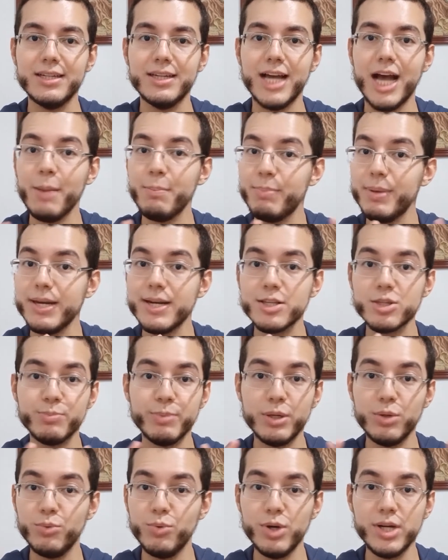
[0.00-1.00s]
apenas
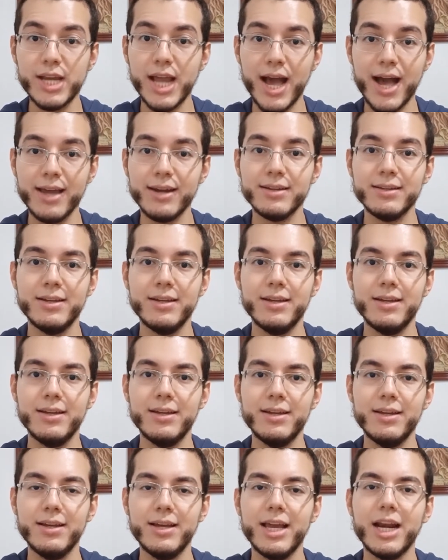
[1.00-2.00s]
pelo olhar,
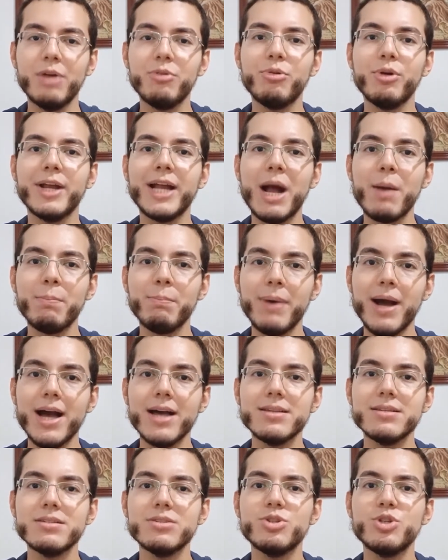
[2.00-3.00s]
ela foi
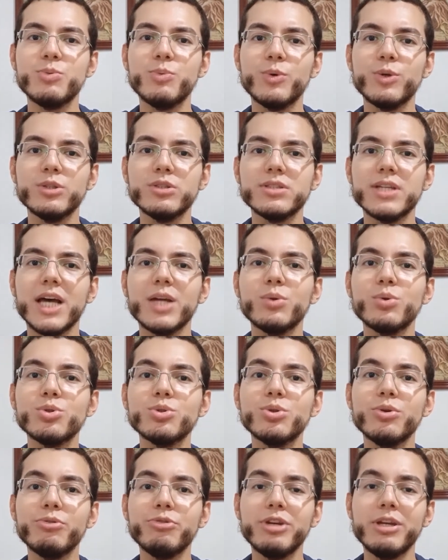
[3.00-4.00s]
capaz de mostrar os
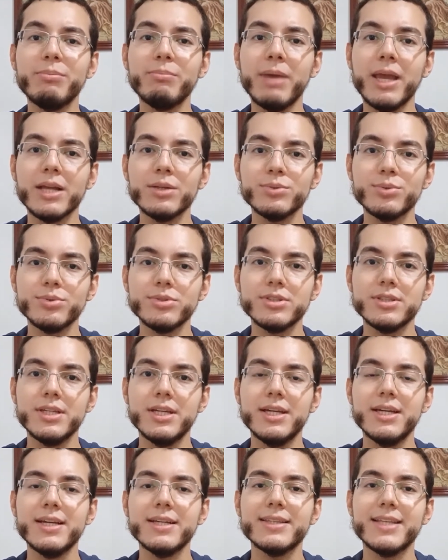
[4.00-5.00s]
sofrimentos
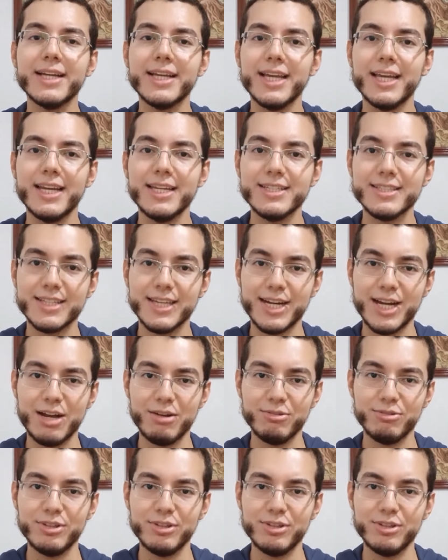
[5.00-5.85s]
daquela escrava.